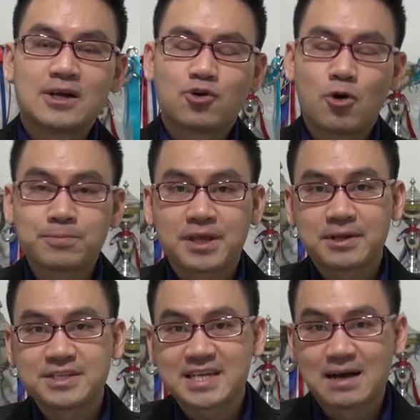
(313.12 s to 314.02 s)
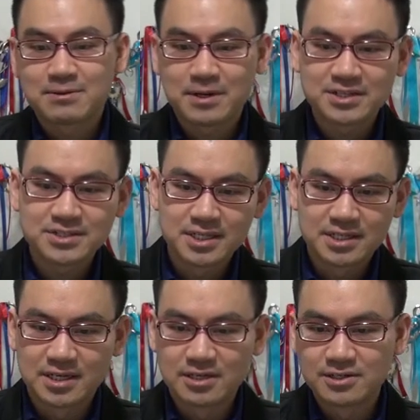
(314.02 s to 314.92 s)
งบไตรมาสที่3ไตรมาสที่4
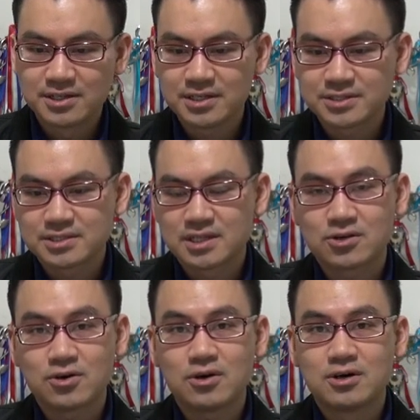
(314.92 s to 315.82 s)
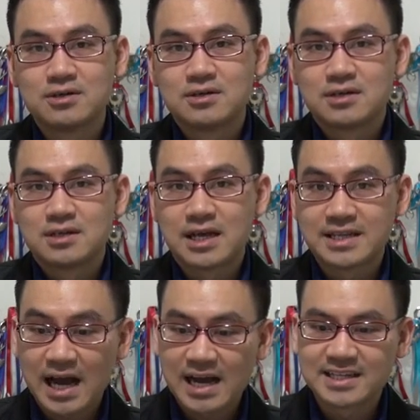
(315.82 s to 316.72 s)
เนี่ย earnings แล้วก็ราย
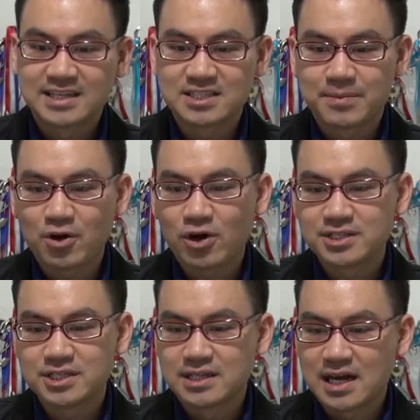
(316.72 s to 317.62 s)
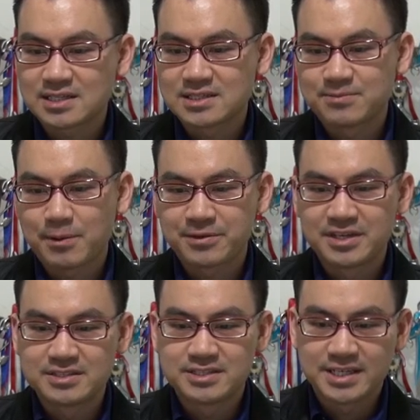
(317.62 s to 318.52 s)
ได้เนี่ยจะไม่ค่อยดีนักสำหรับ
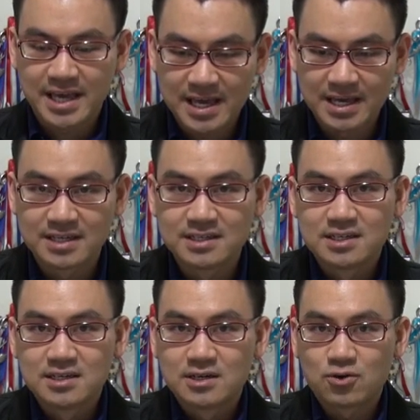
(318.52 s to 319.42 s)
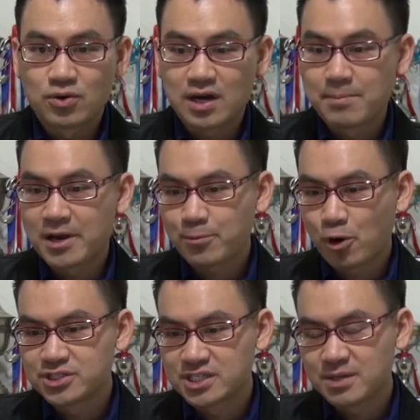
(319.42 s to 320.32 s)
CK โครงการ Mega
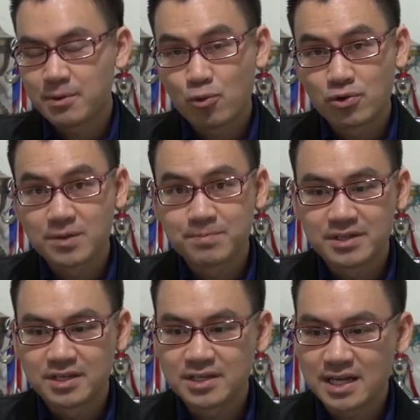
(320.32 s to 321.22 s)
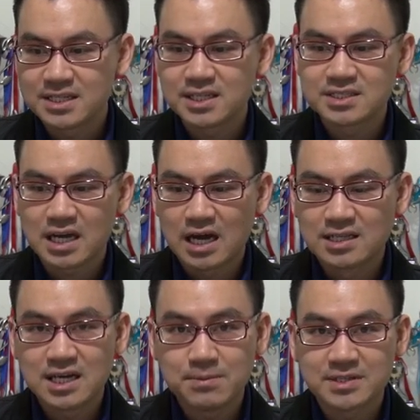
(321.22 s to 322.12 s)
Project ที่ประมูลในปีนี้นั้นจะ
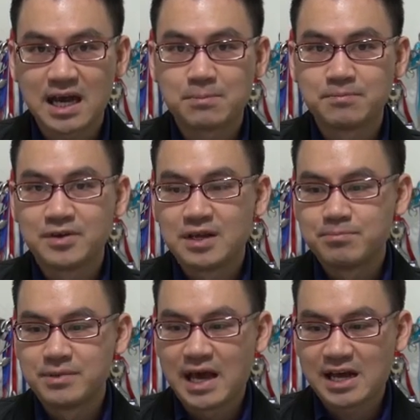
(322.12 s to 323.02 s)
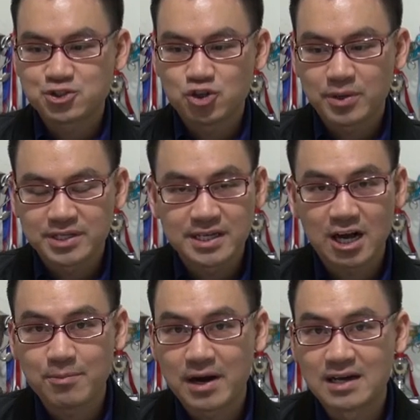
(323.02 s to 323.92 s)
เริ่มทำมี actual money
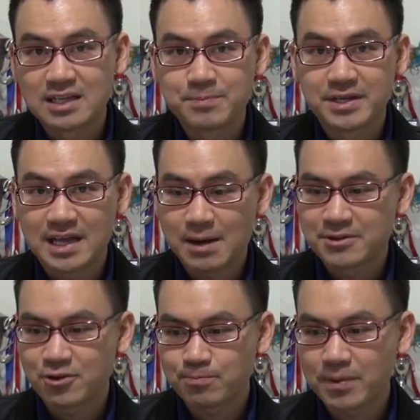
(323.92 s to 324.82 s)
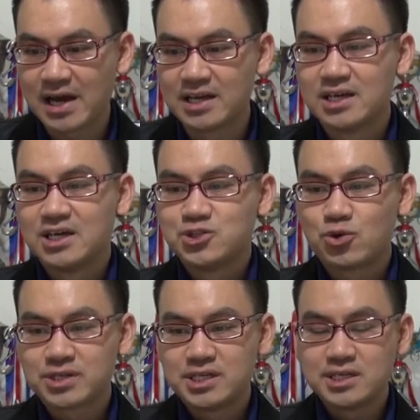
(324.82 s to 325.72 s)
เข้ามาในปีหน้าเป็นต้นไป ช่
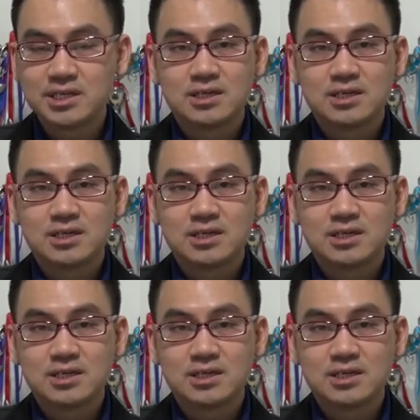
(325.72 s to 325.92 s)
วงนี้